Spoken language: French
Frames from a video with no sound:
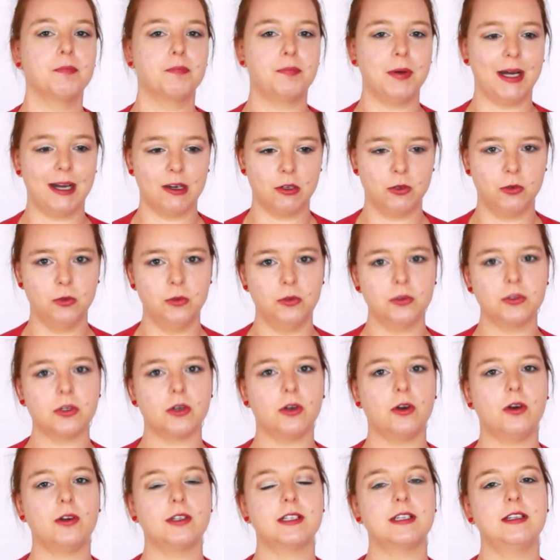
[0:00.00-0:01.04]
Par contre,
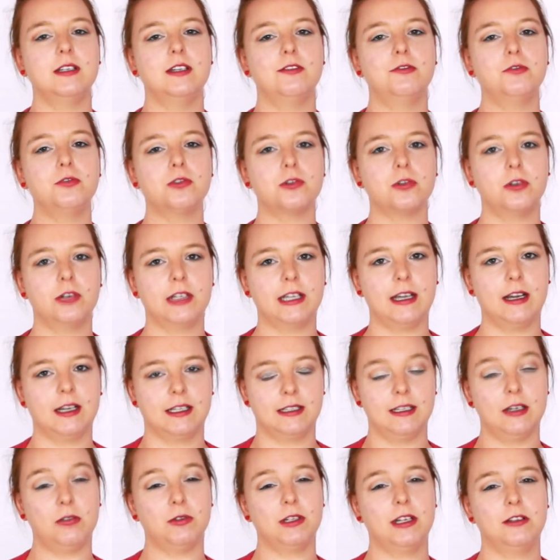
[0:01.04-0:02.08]
renseignez-vous sur le
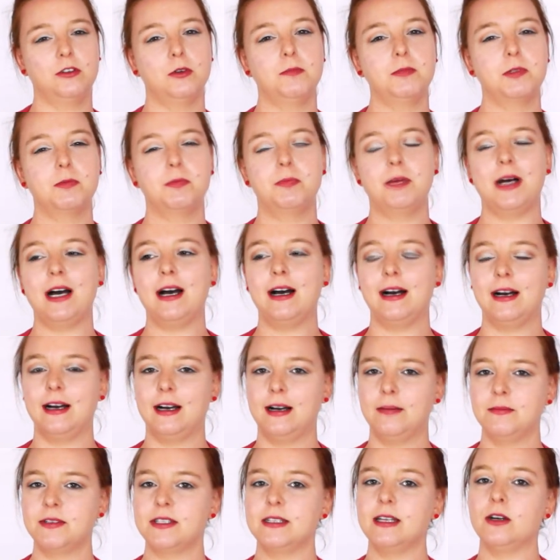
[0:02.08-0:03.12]
caractère, on n'adopte pas
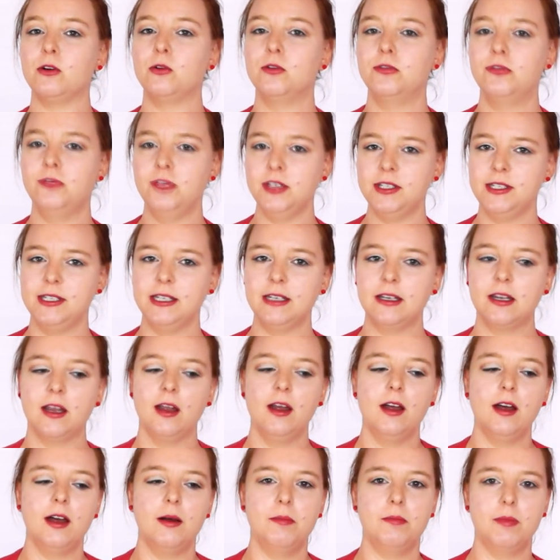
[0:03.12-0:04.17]
un hamster au physique,
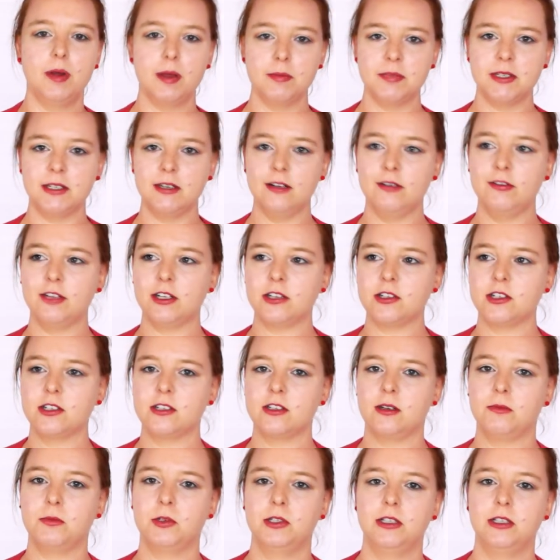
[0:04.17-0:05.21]
même s'il vient de
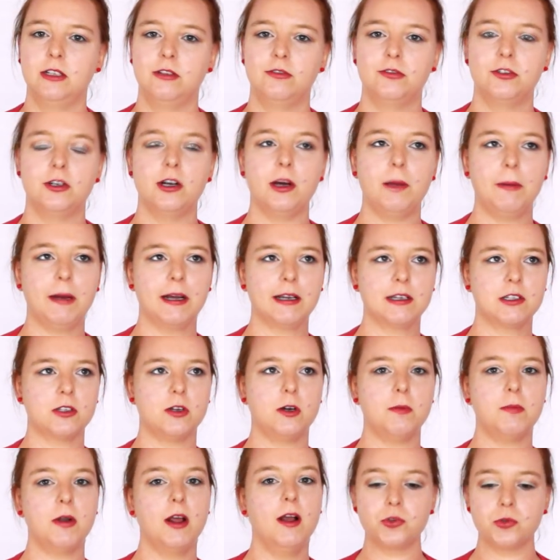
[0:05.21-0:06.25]
chez un bon éleveur par
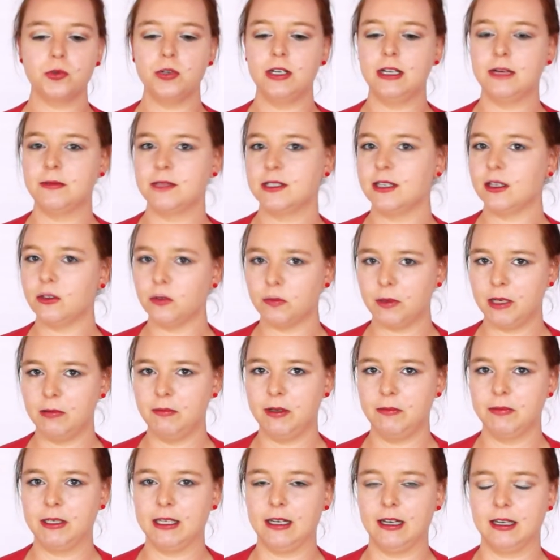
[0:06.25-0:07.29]
exemple, tous les hamsters n'ont pas le
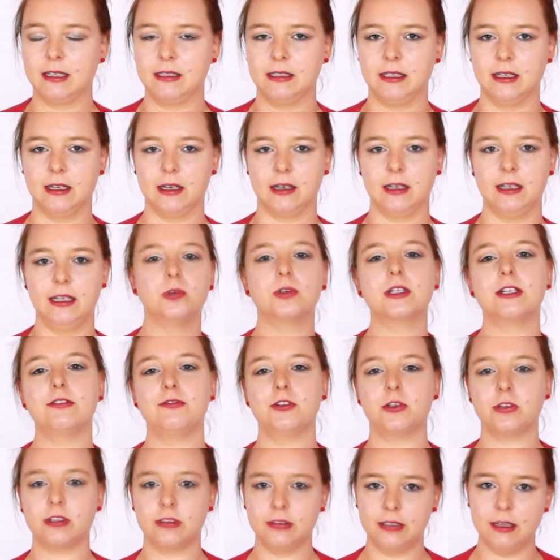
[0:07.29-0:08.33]
même caractère. Donc il
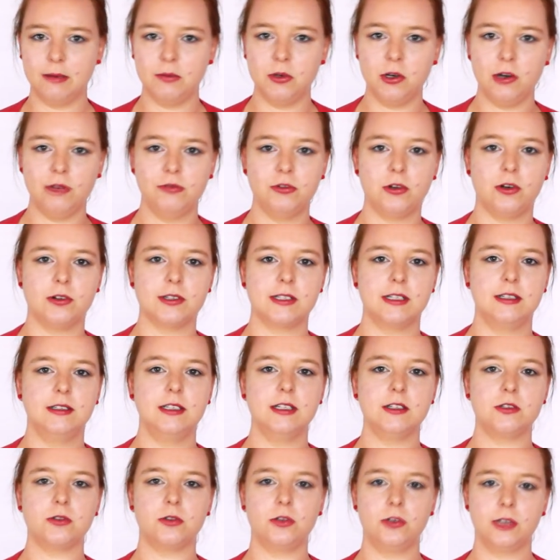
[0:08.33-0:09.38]
faut d'abord vous
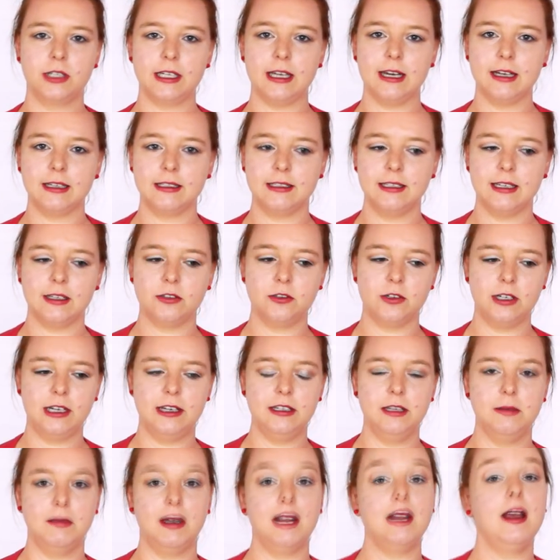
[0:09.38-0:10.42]
renseigner sur le caractère de
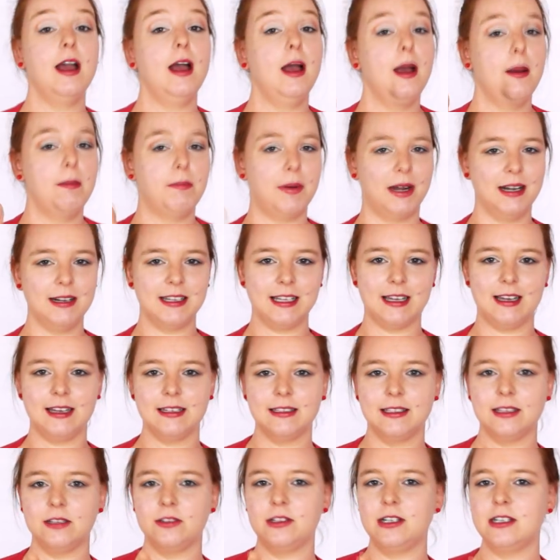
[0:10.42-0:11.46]
l'animal, pas le
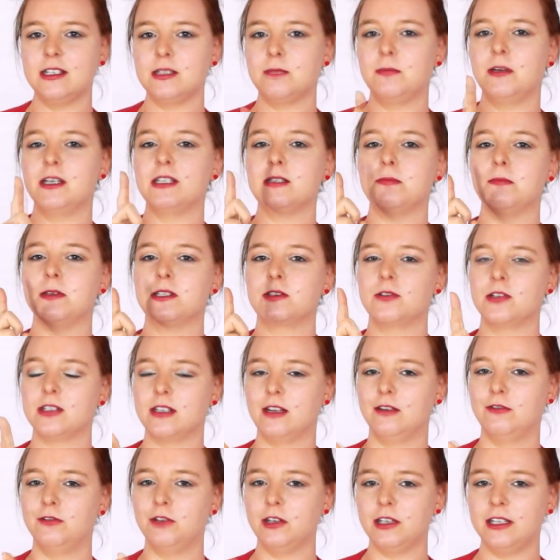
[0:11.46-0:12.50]
caractère de l'espèce parce que
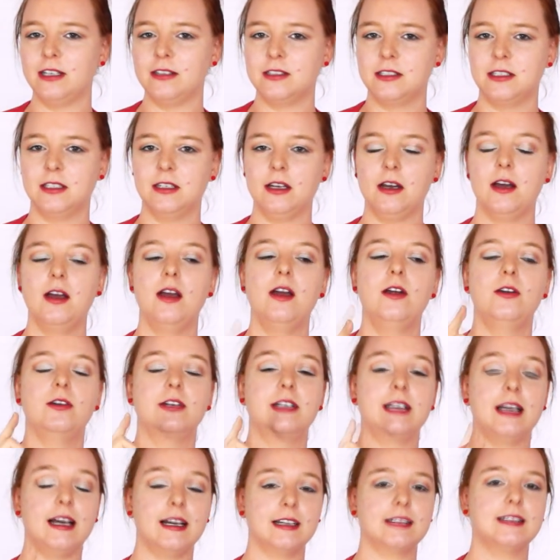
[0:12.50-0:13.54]
ça ne veut rien dire, le
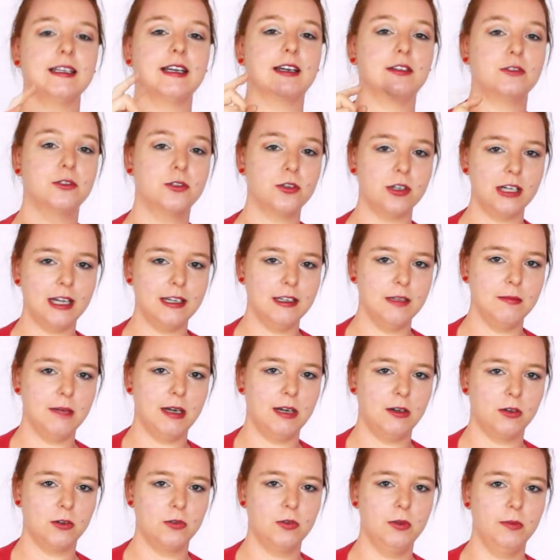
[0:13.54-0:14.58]
caractère de
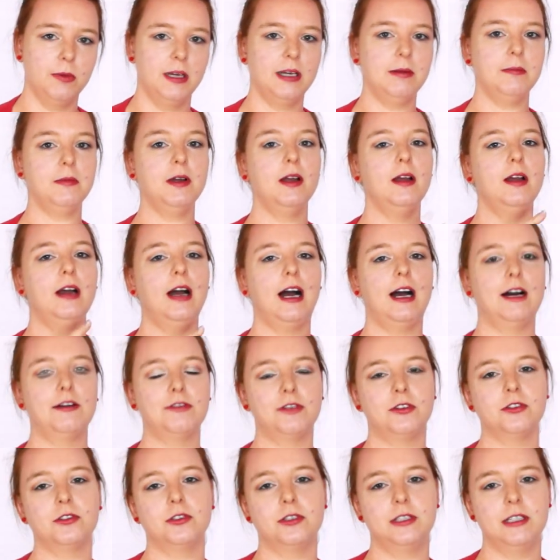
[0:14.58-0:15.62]
l'animal en lui-même
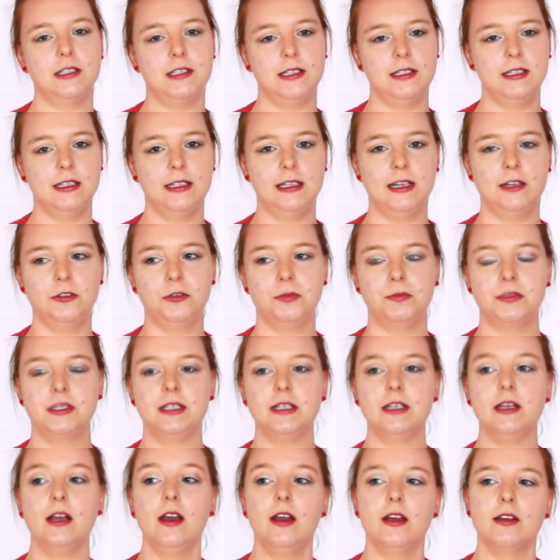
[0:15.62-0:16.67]
avant de décider de
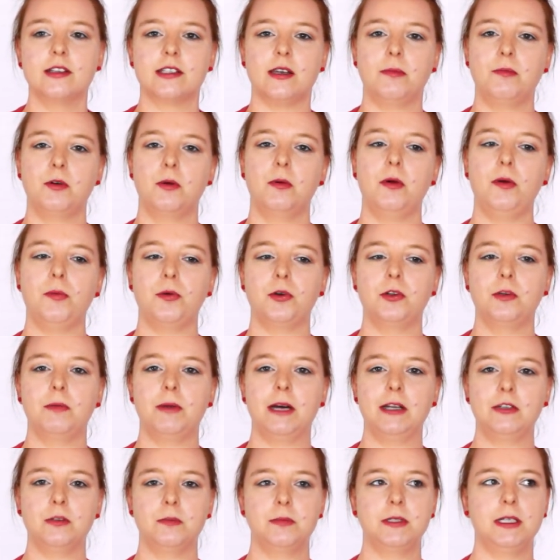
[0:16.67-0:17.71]
l'adopter, simplement pour ne
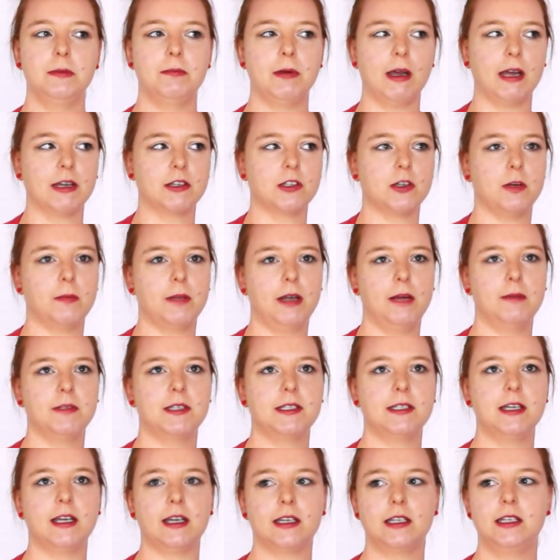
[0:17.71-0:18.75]
pas adopter par exemple un
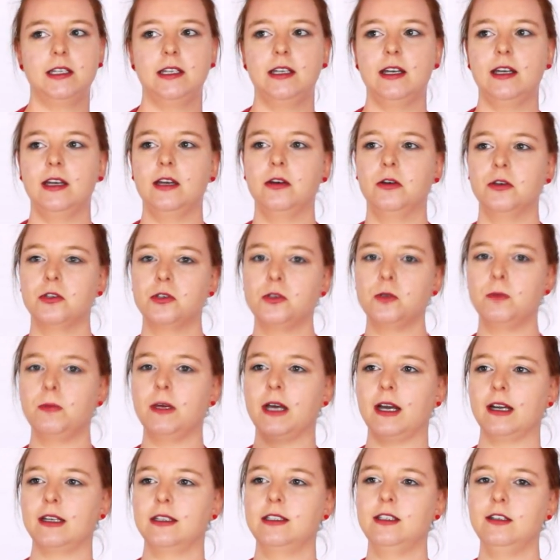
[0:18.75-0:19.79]
hamster qui est euh,
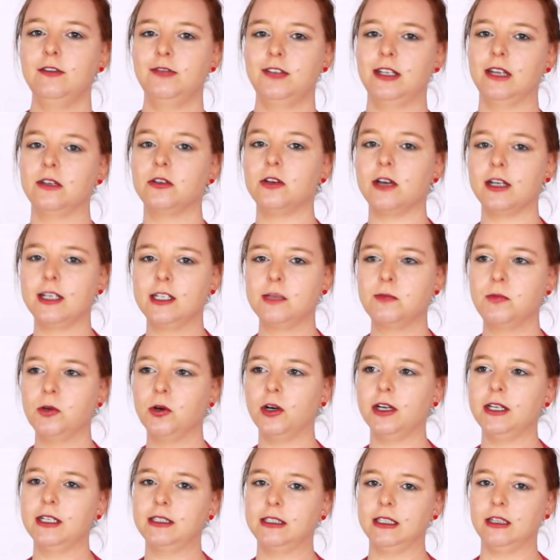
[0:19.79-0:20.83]
super actif, qui adore
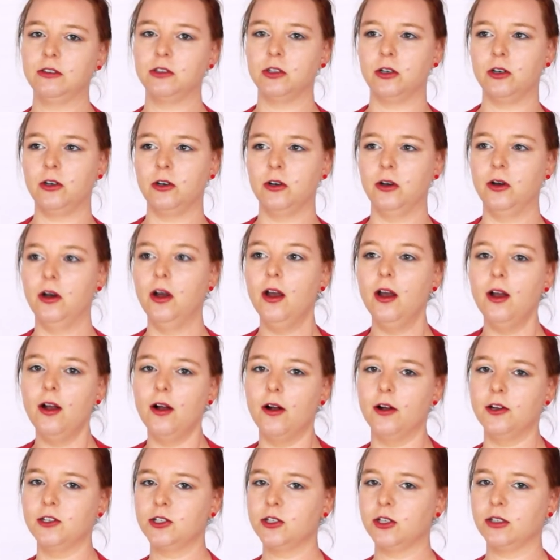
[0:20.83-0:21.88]
explorer, qui adore euh,
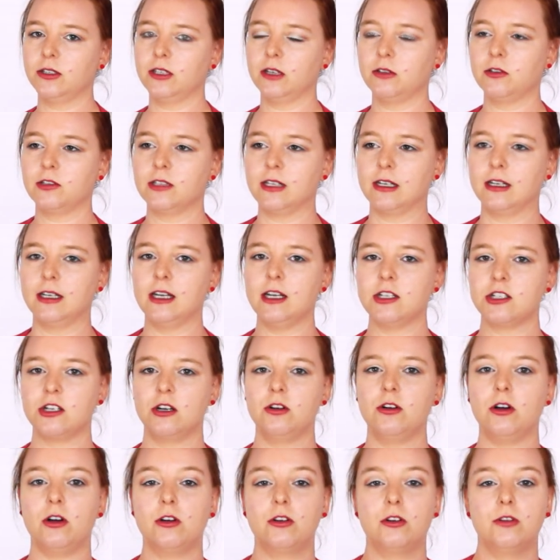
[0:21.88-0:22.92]
euh, sortir de sa cage
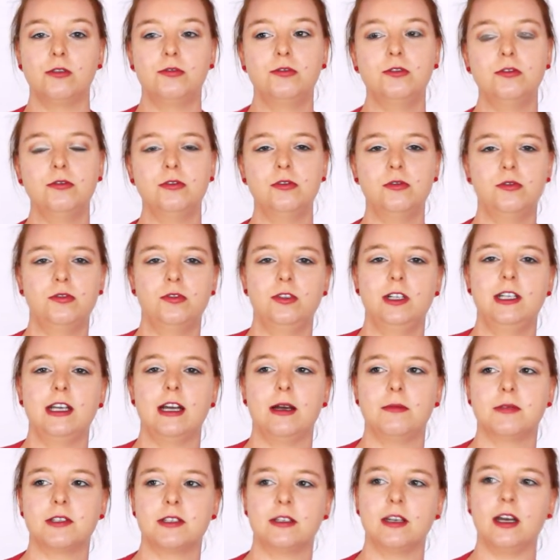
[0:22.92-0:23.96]
alors que vous, vous vouliez
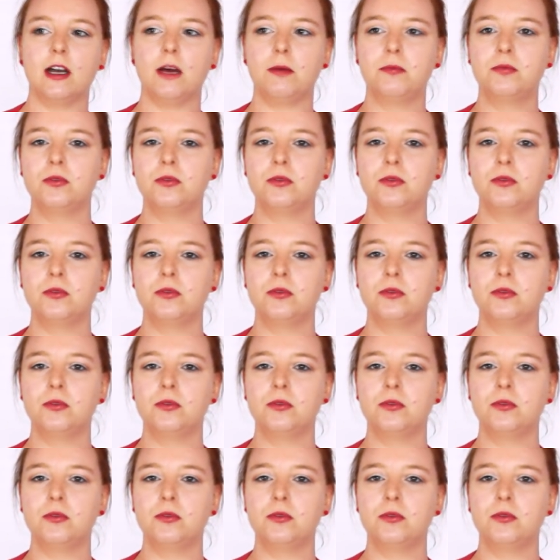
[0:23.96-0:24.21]
un hamster